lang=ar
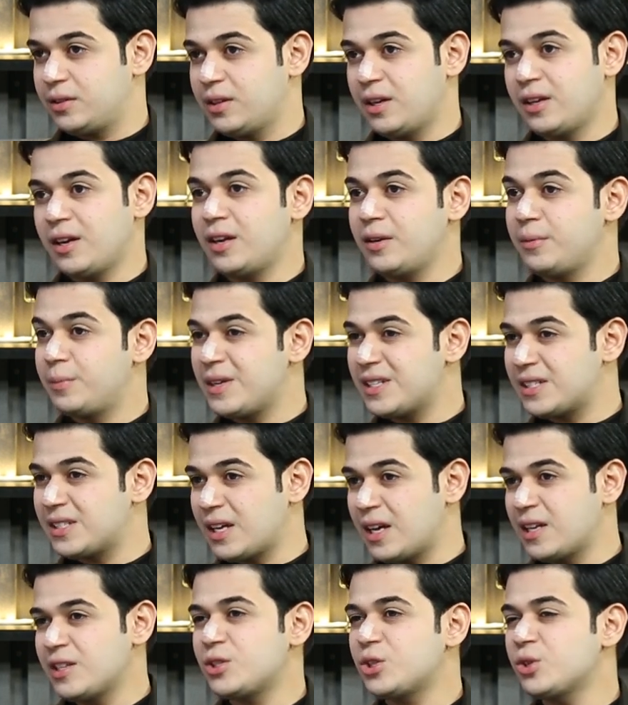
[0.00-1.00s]
لان انا بس
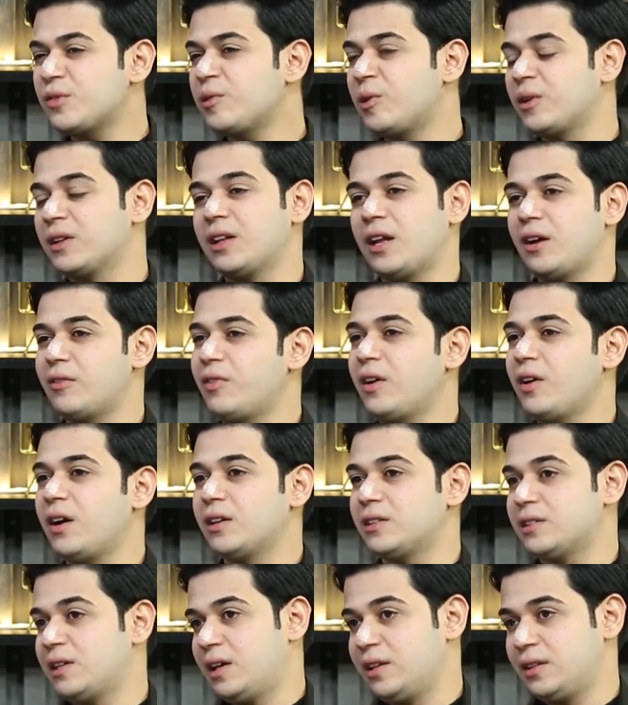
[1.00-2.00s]
انشر واطلع
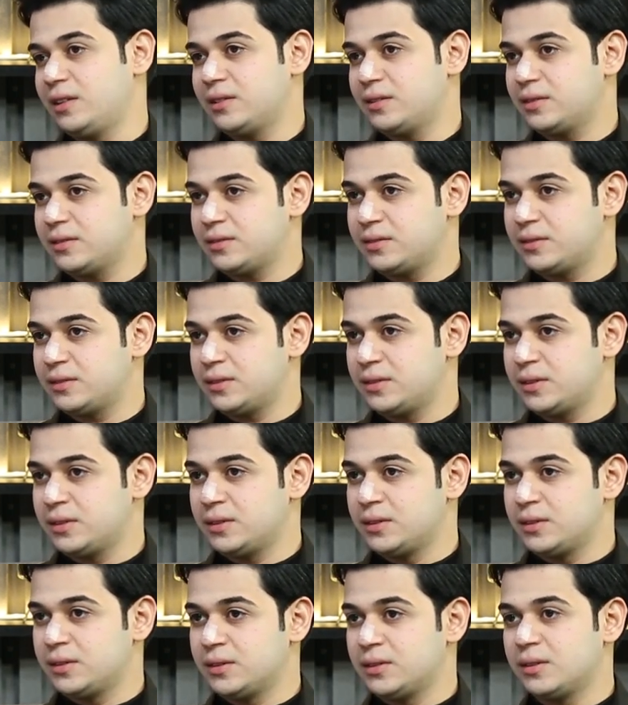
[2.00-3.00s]
فقط يعني
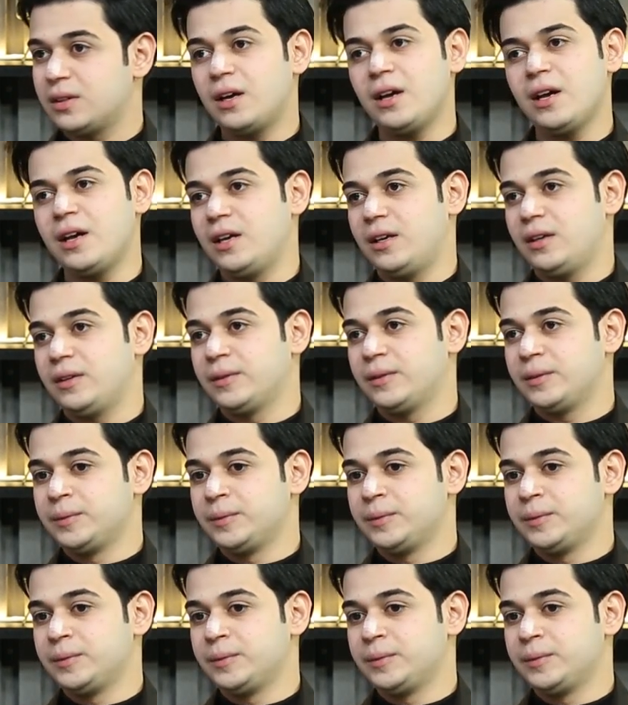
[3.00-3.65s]
يعني ما تعرفه اي